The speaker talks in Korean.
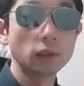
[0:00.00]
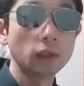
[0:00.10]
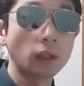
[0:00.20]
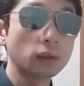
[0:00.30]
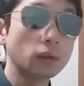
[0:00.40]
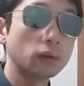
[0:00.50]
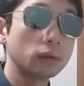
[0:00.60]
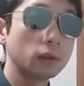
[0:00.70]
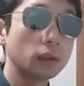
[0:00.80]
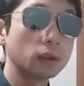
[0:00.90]

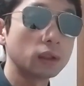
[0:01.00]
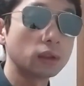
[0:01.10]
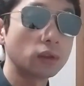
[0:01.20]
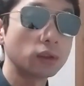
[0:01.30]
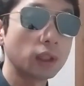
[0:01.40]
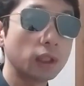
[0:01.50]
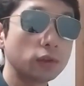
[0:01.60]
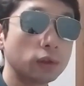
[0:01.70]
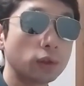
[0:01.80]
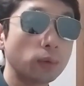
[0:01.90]
작년에 신천지
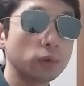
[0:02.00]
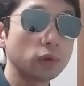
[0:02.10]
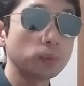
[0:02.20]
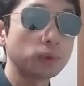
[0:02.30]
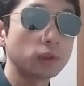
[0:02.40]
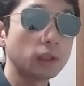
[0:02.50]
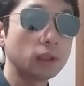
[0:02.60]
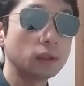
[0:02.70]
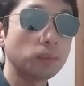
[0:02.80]
HWPL